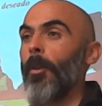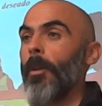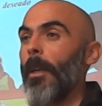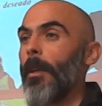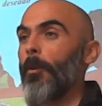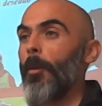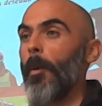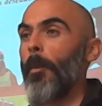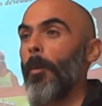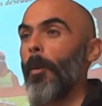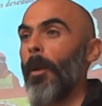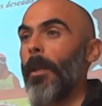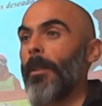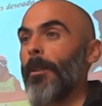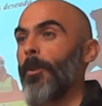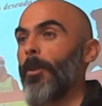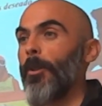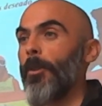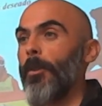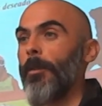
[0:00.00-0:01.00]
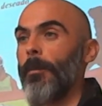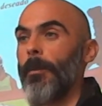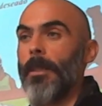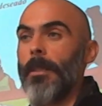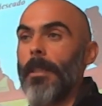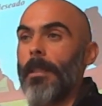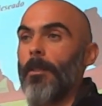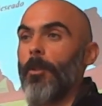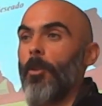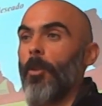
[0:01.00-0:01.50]
lo que el cuerpo le entró, me
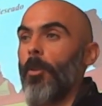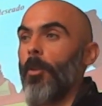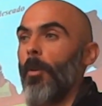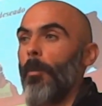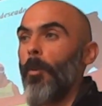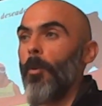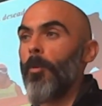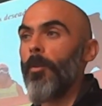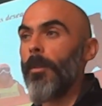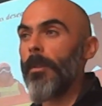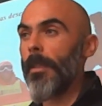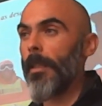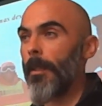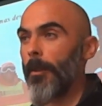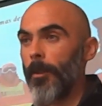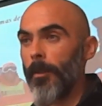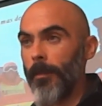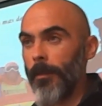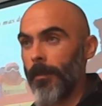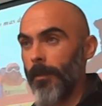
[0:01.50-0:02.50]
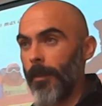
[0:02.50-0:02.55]
sentó como un tiro,